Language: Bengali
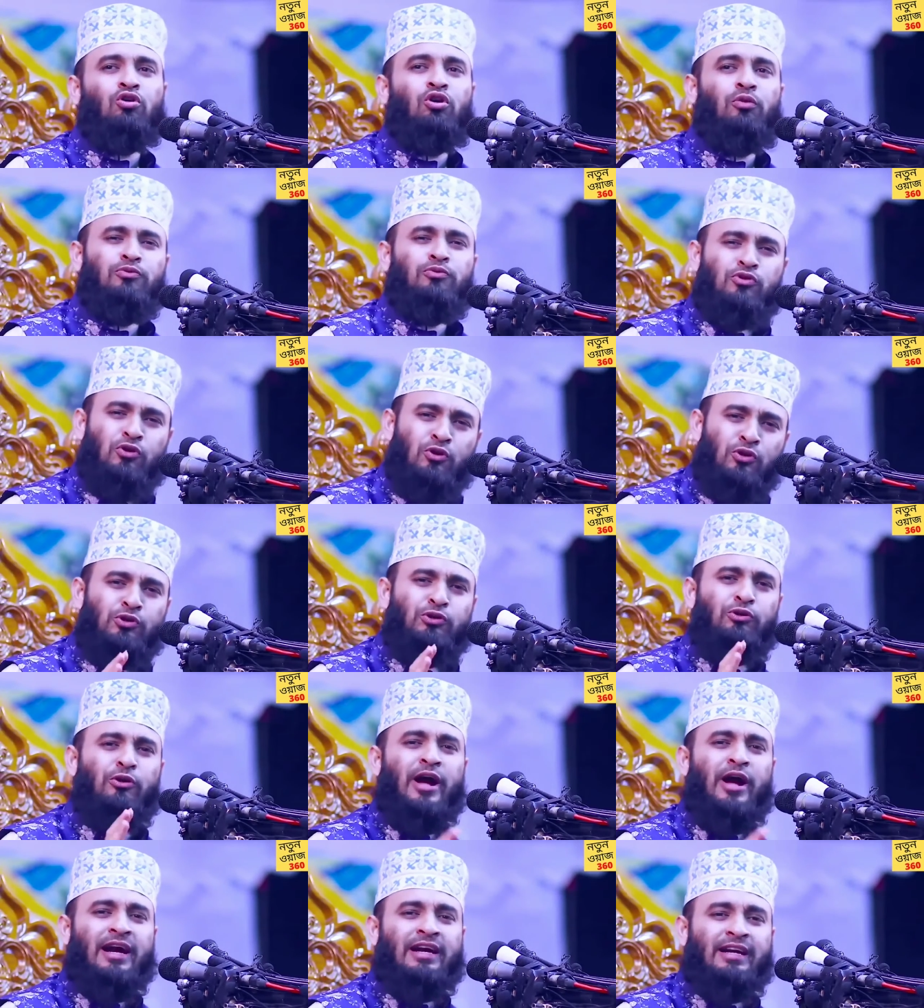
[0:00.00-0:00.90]
খুব
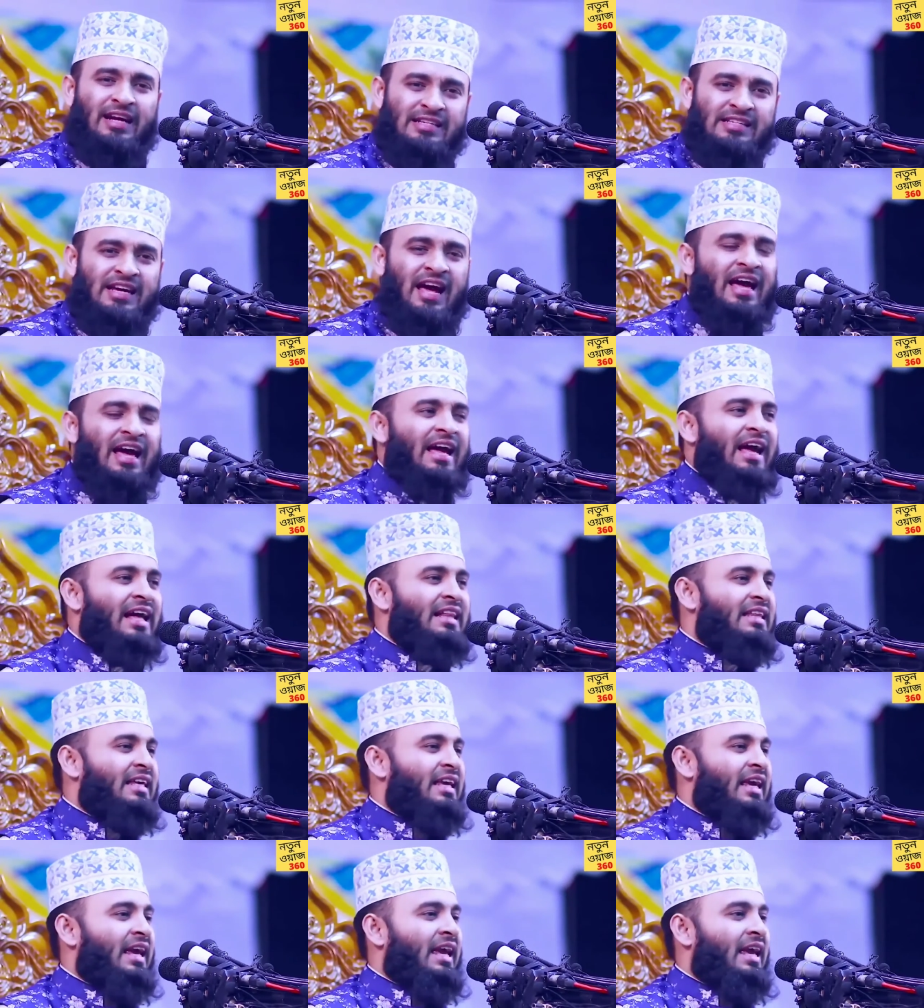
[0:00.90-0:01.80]
ছোট্ট একটা জায়গা
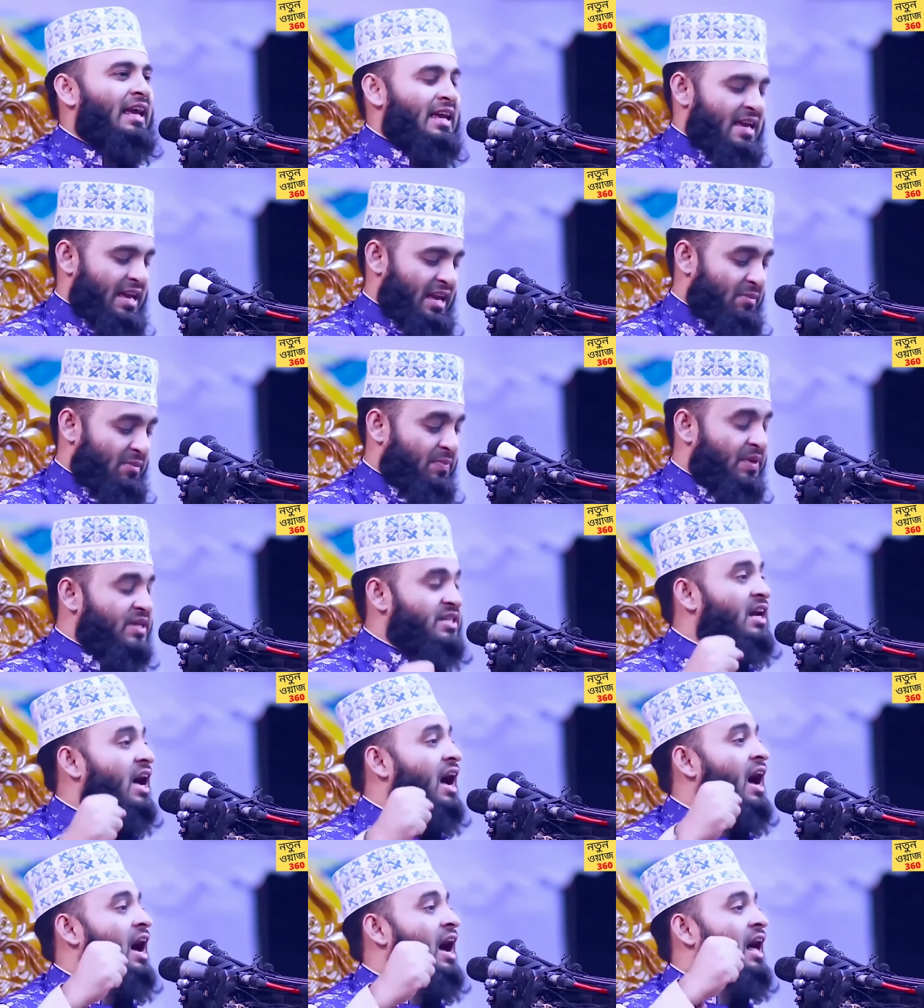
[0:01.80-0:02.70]
দিয়ে এই
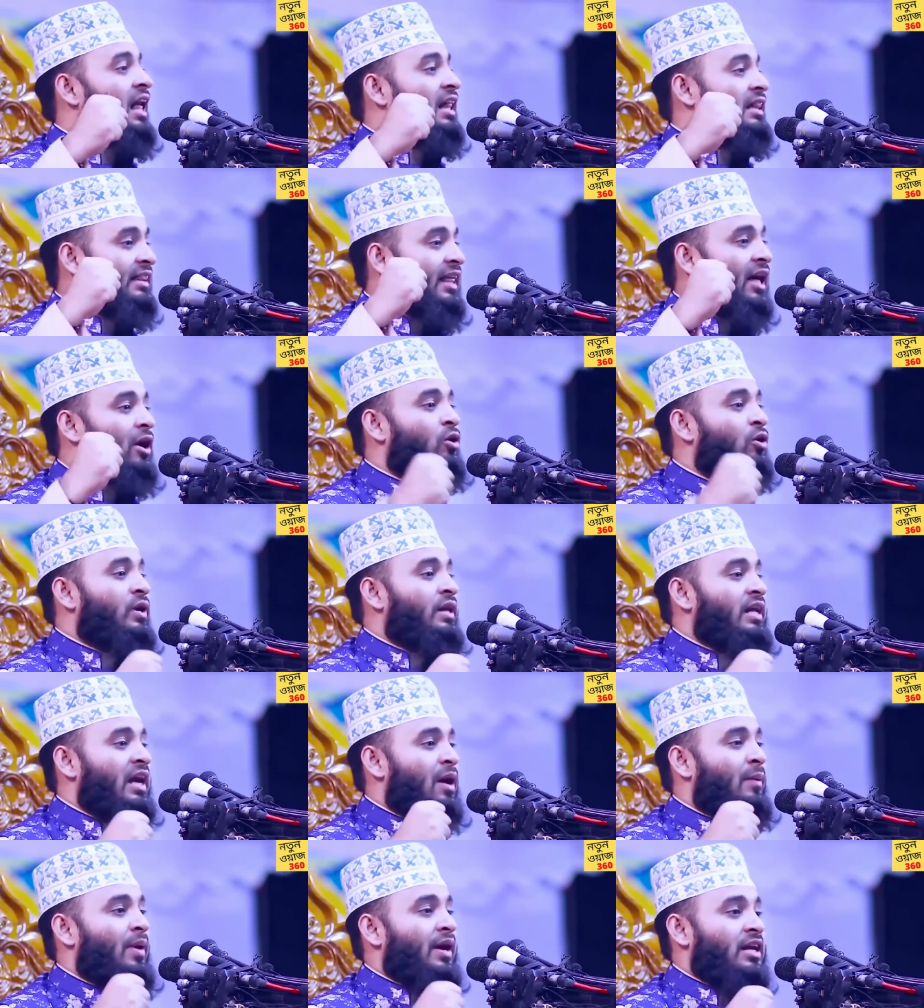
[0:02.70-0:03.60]
বিশাল দেহ
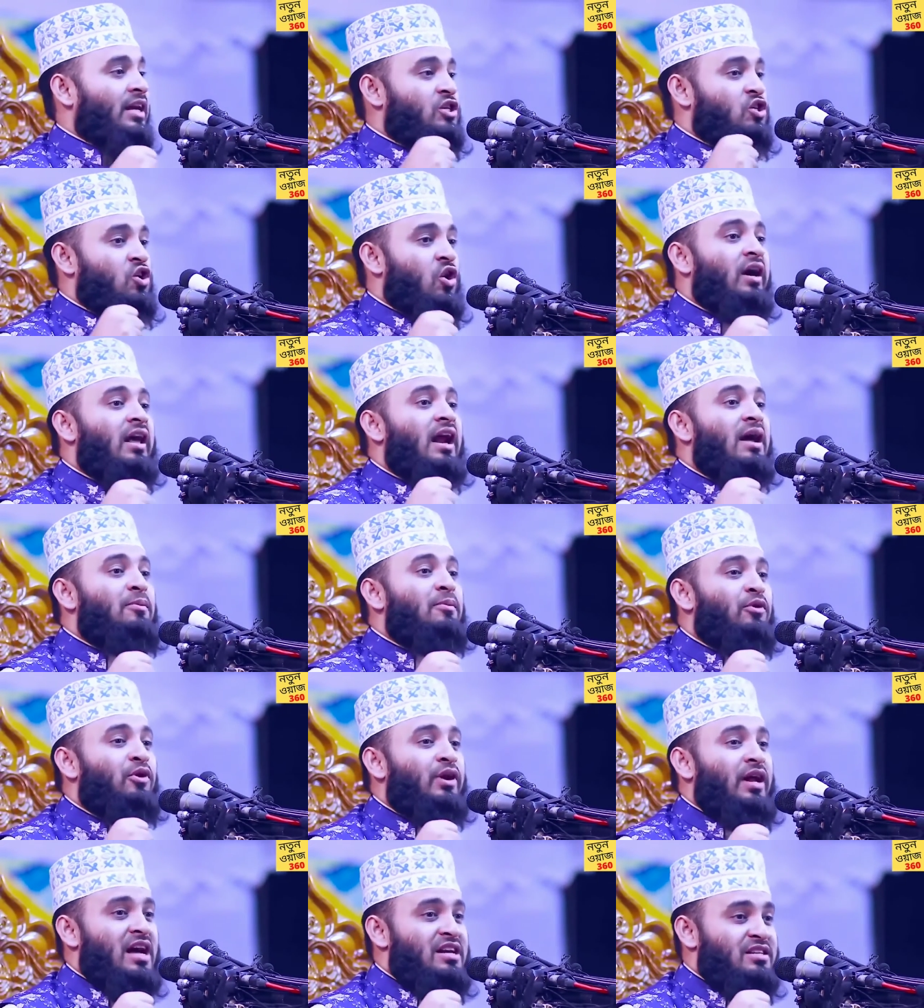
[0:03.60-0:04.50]
নিয়ে আমাকে সংগ্রাম
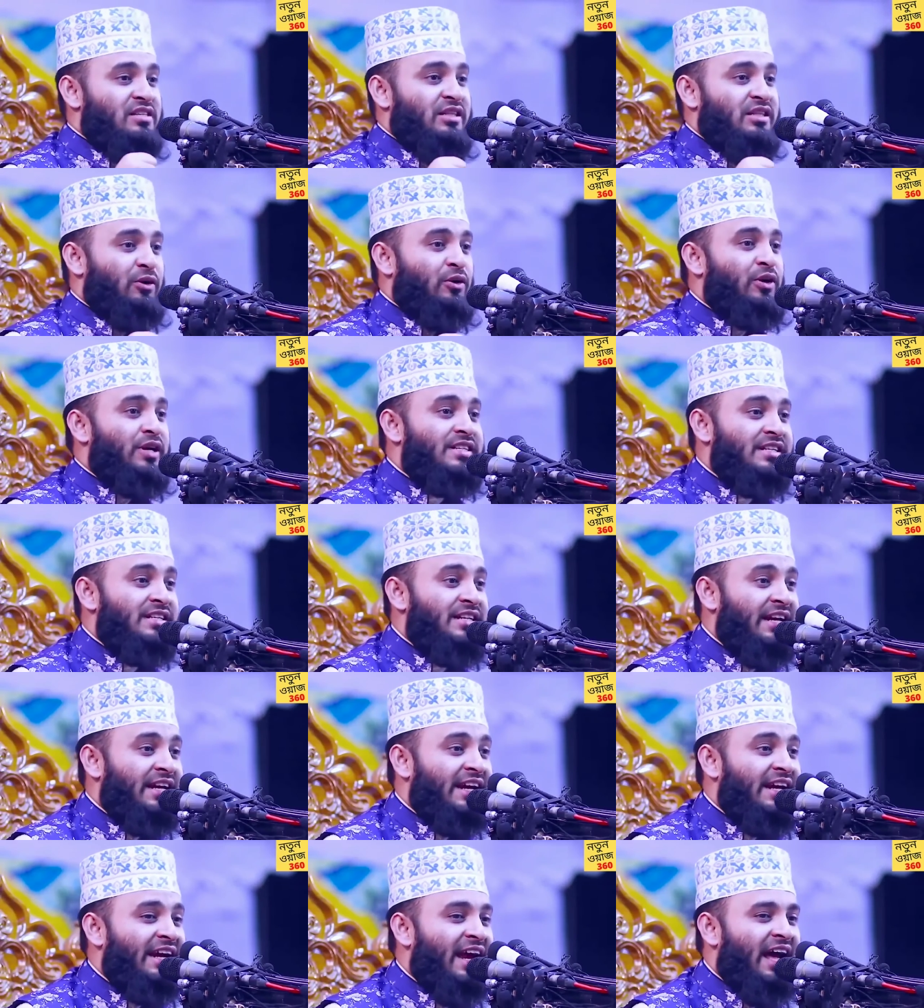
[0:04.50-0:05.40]
করে আসতে হয়েছে
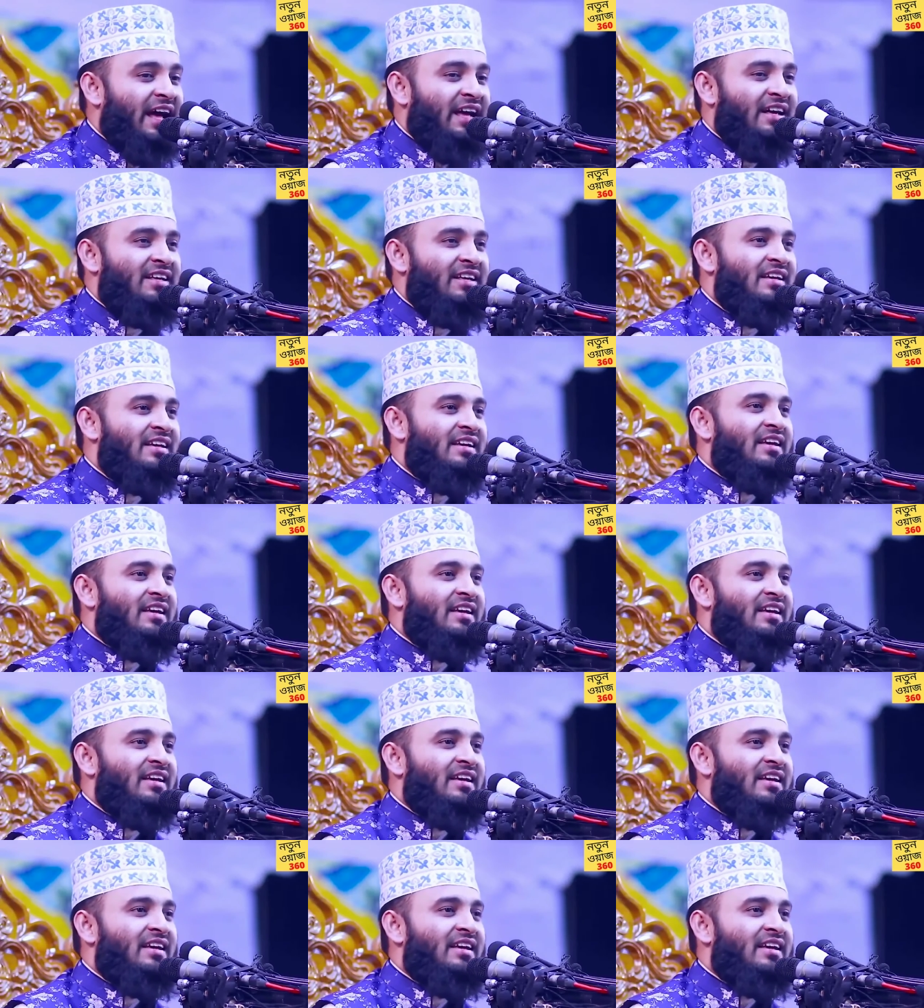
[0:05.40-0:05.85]
ঠিক কিনা